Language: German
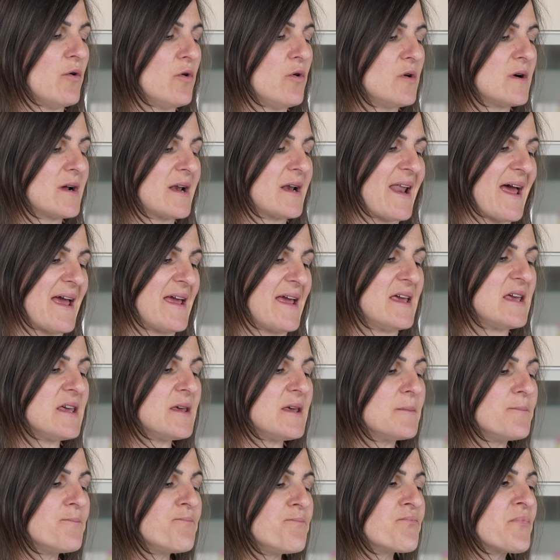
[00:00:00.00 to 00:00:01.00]
auch
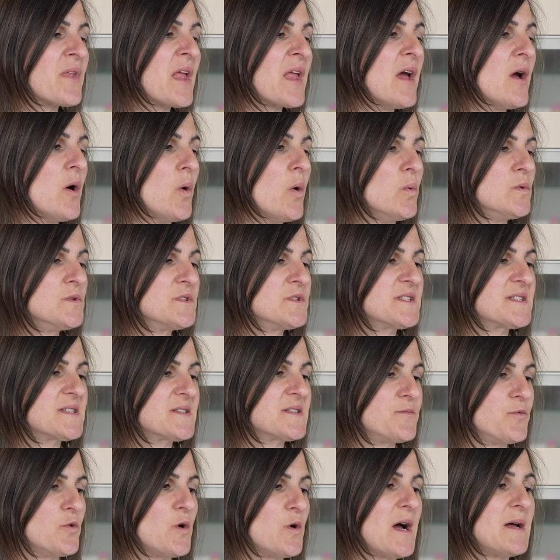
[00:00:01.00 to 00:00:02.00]
gleich. Und
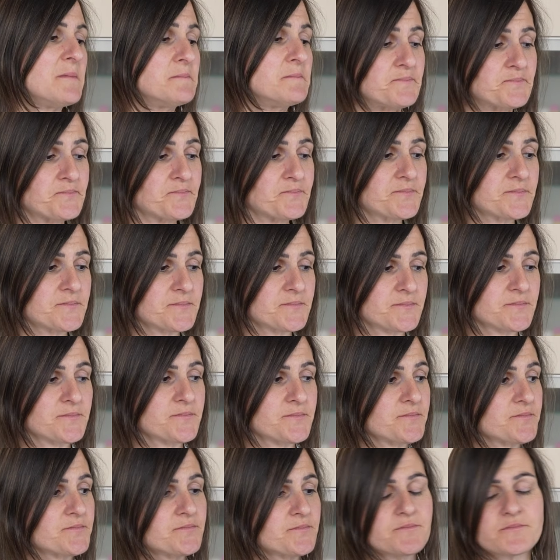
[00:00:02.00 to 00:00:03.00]
zwar
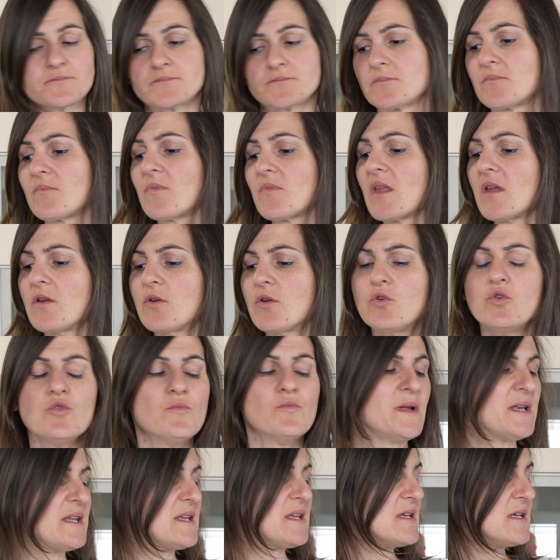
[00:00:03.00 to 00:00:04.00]

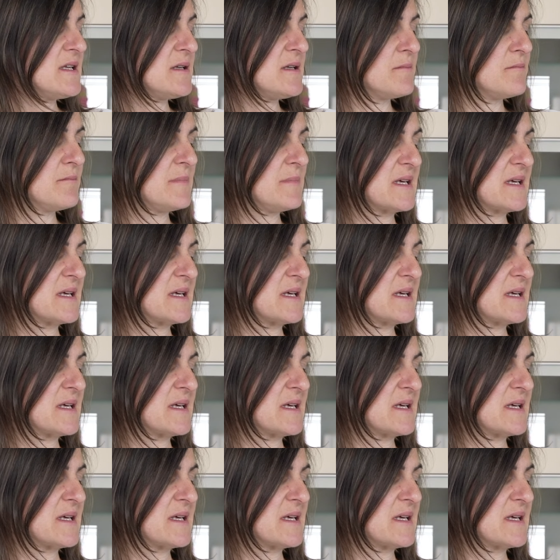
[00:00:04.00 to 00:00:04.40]
kommen die in den